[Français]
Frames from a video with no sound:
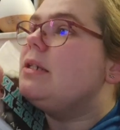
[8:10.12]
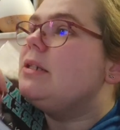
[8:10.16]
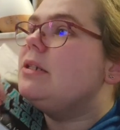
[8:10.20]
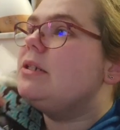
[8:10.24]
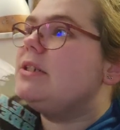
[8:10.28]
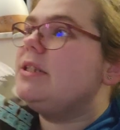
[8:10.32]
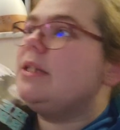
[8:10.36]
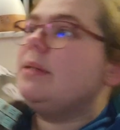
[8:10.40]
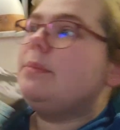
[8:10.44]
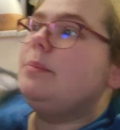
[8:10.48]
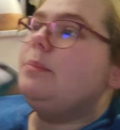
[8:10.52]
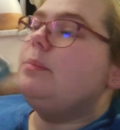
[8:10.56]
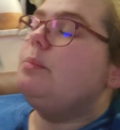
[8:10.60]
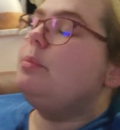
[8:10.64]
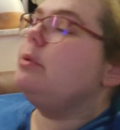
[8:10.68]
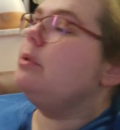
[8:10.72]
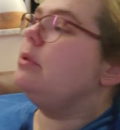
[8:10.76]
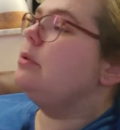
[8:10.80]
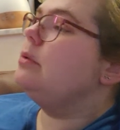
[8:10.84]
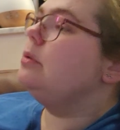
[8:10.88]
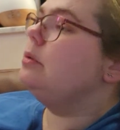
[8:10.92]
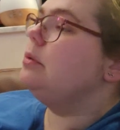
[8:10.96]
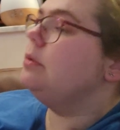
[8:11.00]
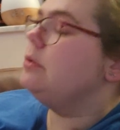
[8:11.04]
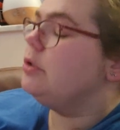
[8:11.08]
J'aime
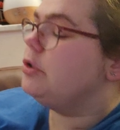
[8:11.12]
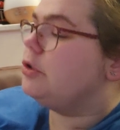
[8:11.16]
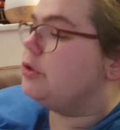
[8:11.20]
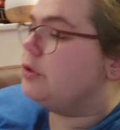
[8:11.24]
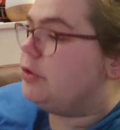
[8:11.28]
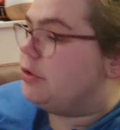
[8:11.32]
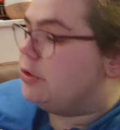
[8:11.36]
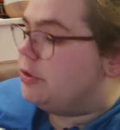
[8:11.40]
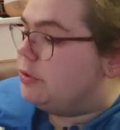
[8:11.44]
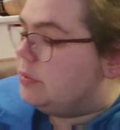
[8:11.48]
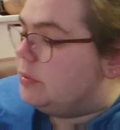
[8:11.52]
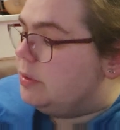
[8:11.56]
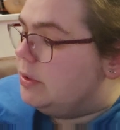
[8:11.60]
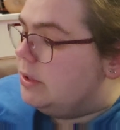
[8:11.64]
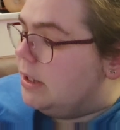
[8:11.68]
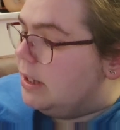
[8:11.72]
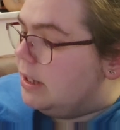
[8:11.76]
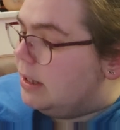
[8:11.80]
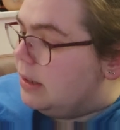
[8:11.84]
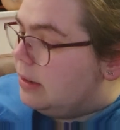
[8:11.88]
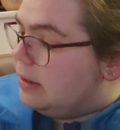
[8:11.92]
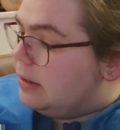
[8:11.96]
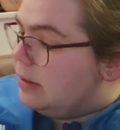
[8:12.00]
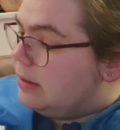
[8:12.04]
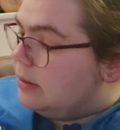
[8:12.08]
beaucoup, je suis
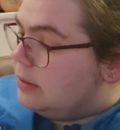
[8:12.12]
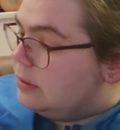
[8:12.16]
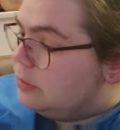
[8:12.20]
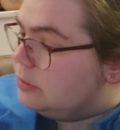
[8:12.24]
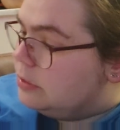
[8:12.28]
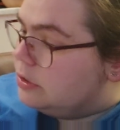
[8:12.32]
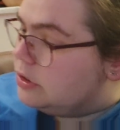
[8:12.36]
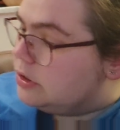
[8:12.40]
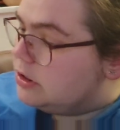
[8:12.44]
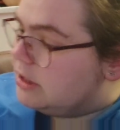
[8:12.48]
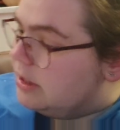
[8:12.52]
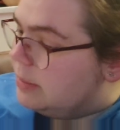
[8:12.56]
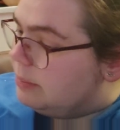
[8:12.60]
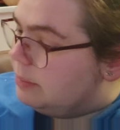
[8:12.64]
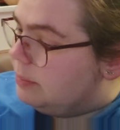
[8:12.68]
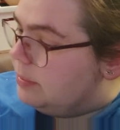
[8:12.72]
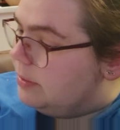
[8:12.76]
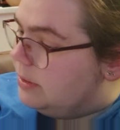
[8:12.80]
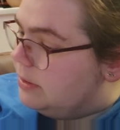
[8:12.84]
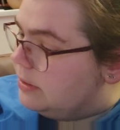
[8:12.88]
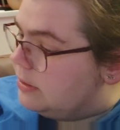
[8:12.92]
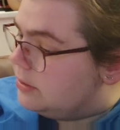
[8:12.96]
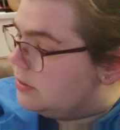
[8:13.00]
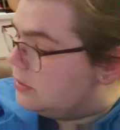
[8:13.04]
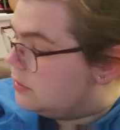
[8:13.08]
au
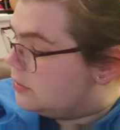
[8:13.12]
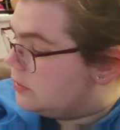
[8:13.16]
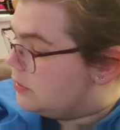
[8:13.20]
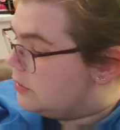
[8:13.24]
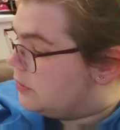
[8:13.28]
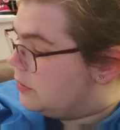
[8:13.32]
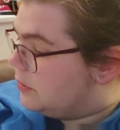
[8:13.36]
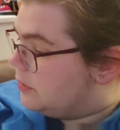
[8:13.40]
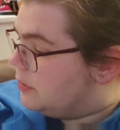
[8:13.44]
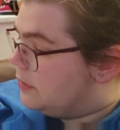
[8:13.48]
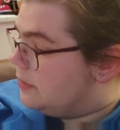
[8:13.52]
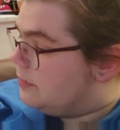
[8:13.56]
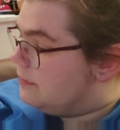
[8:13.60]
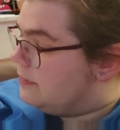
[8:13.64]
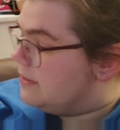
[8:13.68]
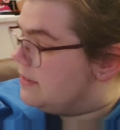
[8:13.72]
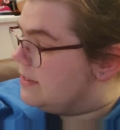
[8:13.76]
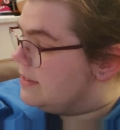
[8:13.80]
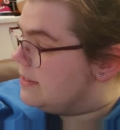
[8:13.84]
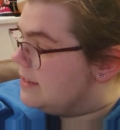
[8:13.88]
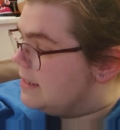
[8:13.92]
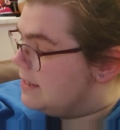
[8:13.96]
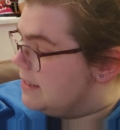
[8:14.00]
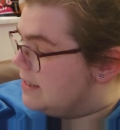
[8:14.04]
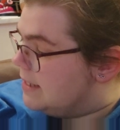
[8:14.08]
chapitre
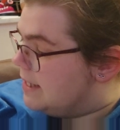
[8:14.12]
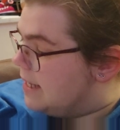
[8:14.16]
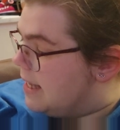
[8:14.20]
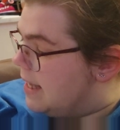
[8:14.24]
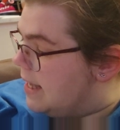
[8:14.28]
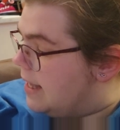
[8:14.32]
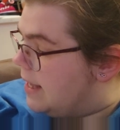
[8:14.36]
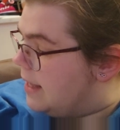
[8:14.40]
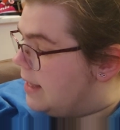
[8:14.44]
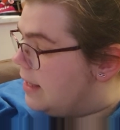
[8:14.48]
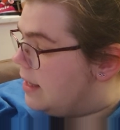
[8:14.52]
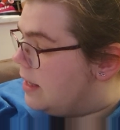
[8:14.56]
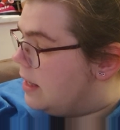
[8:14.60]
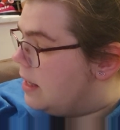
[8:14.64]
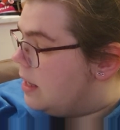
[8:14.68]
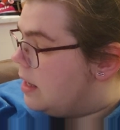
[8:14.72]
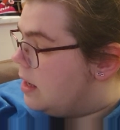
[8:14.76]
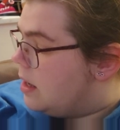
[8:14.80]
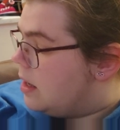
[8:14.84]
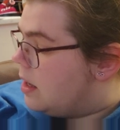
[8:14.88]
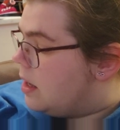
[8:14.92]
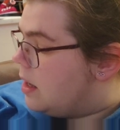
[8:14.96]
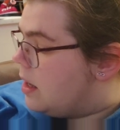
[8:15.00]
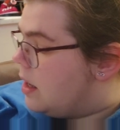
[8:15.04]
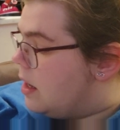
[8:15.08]
21
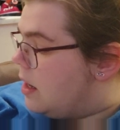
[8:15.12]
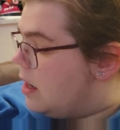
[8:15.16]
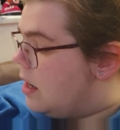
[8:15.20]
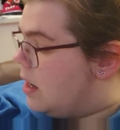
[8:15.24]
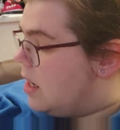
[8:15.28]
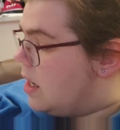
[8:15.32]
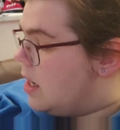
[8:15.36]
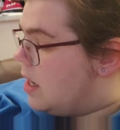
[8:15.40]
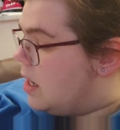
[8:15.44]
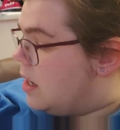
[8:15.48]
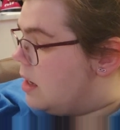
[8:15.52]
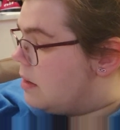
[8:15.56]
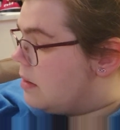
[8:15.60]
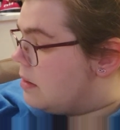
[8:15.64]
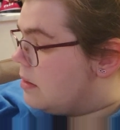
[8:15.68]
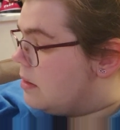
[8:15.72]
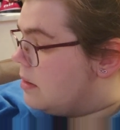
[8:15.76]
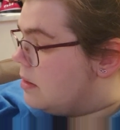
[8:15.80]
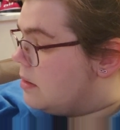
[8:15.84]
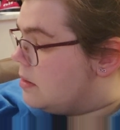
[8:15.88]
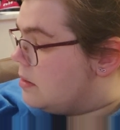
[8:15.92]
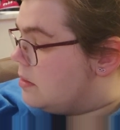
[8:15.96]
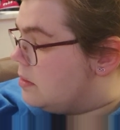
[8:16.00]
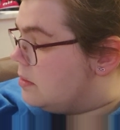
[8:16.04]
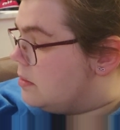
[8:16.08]

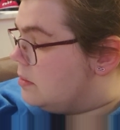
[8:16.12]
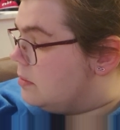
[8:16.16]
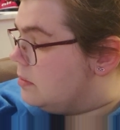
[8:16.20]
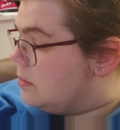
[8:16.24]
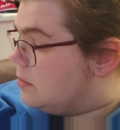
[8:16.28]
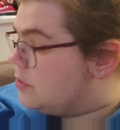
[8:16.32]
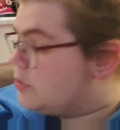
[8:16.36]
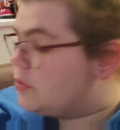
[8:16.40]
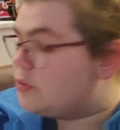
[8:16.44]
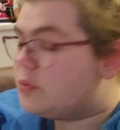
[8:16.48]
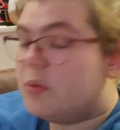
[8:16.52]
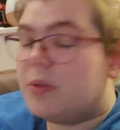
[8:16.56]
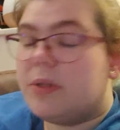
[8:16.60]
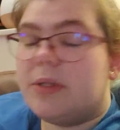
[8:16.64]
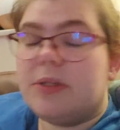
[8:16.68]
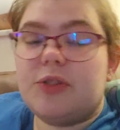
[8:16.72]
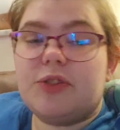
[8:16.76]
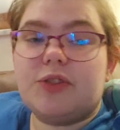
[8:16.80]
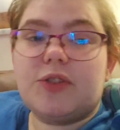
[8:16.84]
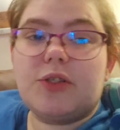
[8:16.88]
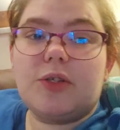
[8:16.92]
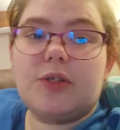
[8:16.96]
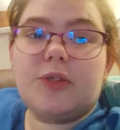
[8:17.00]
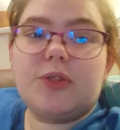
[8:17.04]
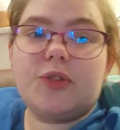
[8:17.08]
à, au
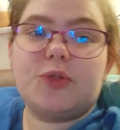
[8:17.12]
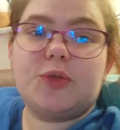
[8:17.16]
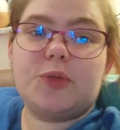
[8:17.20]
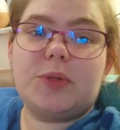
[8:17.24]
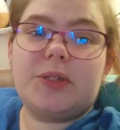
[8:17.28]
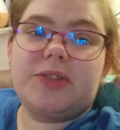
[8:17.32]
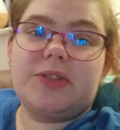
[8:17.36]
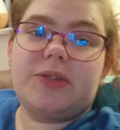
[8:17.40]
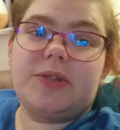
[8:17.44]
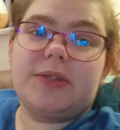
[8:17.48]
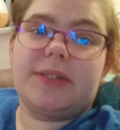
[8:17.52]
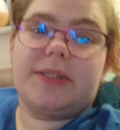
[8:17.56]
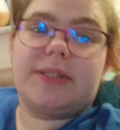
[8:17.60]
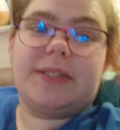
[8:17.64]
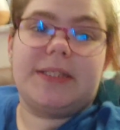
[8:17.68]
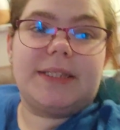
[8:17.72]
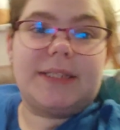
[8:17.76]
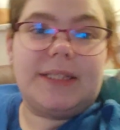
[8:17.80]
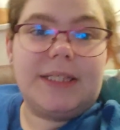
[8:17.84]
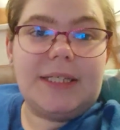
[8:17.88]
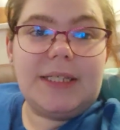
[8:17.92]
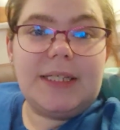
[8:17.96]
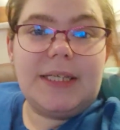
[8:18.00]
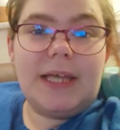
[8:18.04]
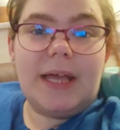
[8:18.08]

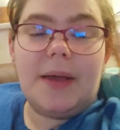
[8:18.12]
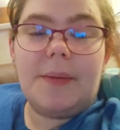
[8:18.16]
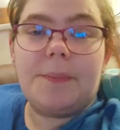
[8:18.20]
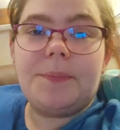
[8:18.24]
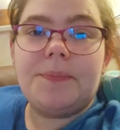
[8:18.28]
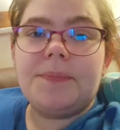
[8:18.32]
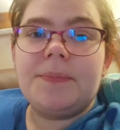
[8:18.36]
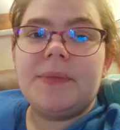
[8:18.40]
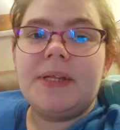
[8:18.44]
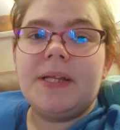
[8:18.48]
161